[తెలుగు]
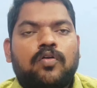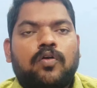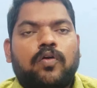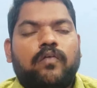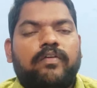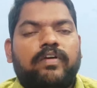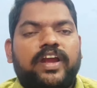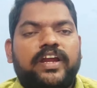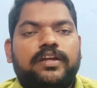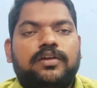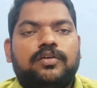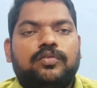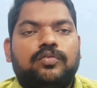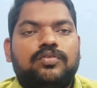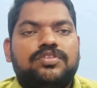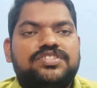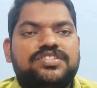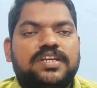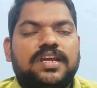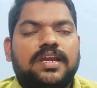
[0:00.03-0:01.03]
కువైట్
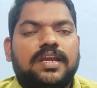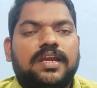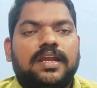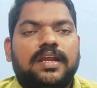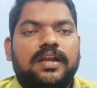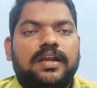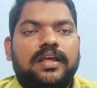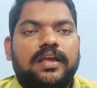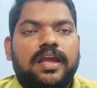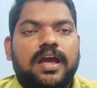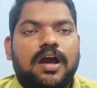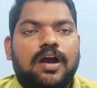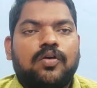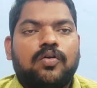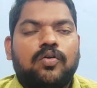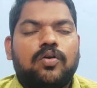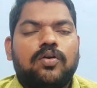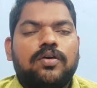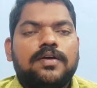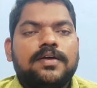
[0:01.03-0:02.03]
నుంచి
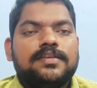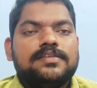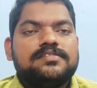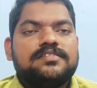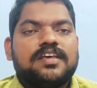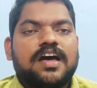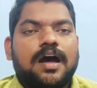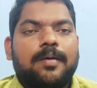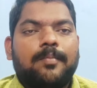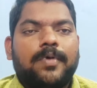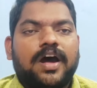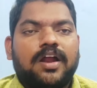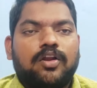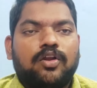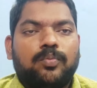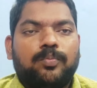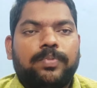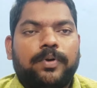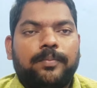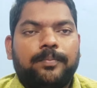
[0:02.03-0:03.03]
ఇండియాకు
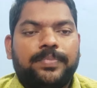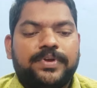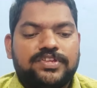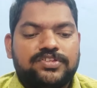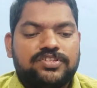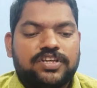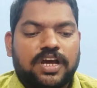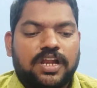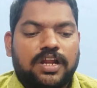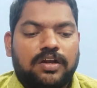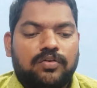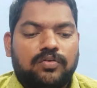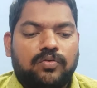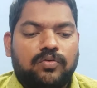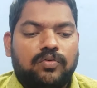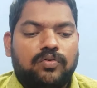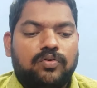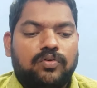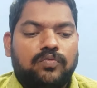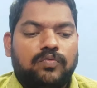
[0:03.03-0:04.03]
సామాన్లు
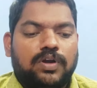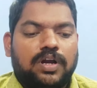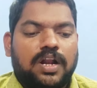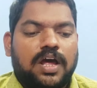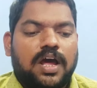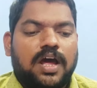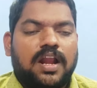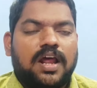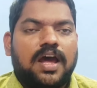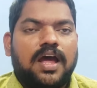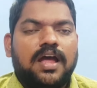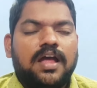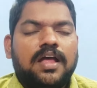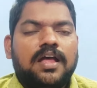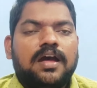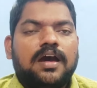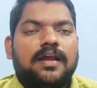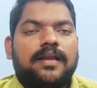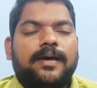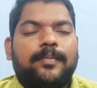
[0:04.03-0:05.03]
పంపించాలనుకుంటూ ఉన్నారా
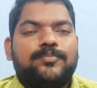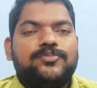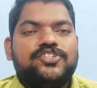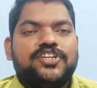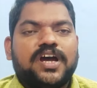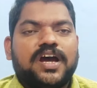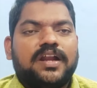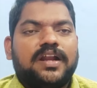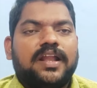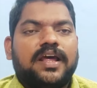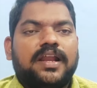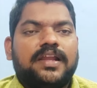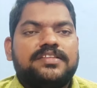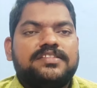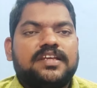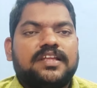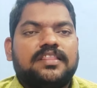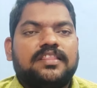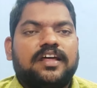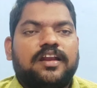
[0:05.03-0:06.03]
రంజాన్ నెల
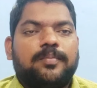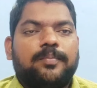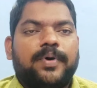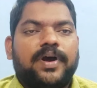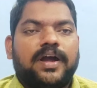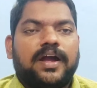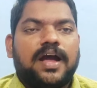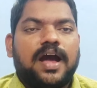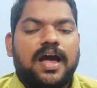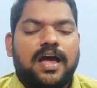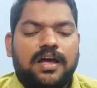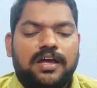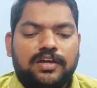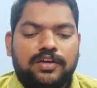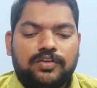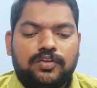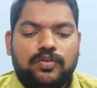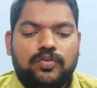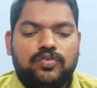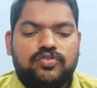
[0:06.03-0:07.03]
సందర్భంగా
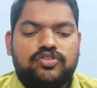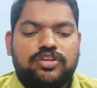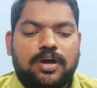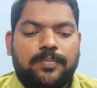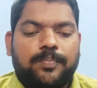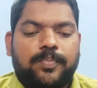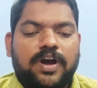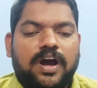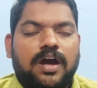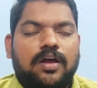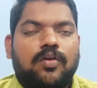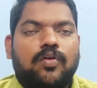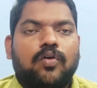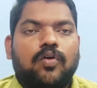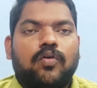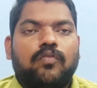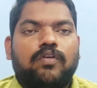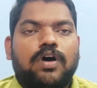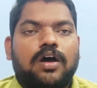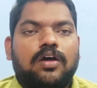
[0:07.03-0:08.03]
యూసఫ్
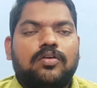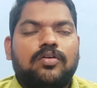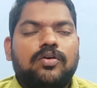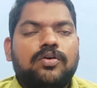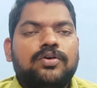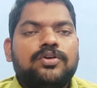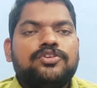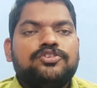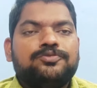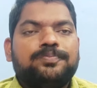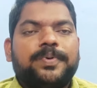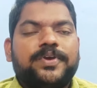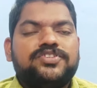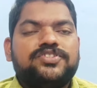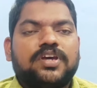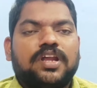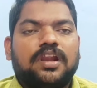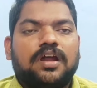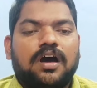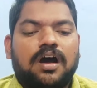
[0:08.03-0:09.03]
కార్గో వారు
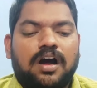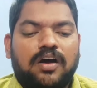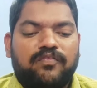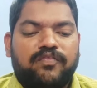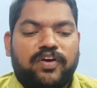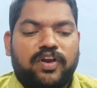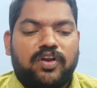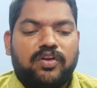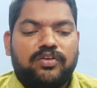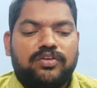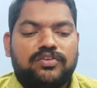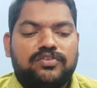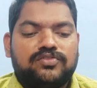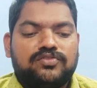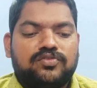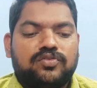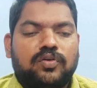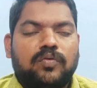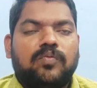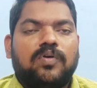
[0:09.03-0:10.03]
స్పెషల్ ఆఫర్లు
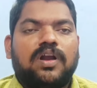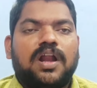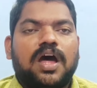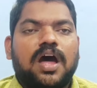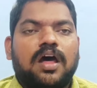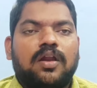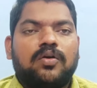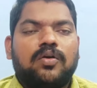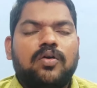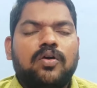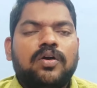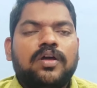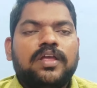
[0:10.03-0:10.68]
ఇస్తూ ఉన్నారు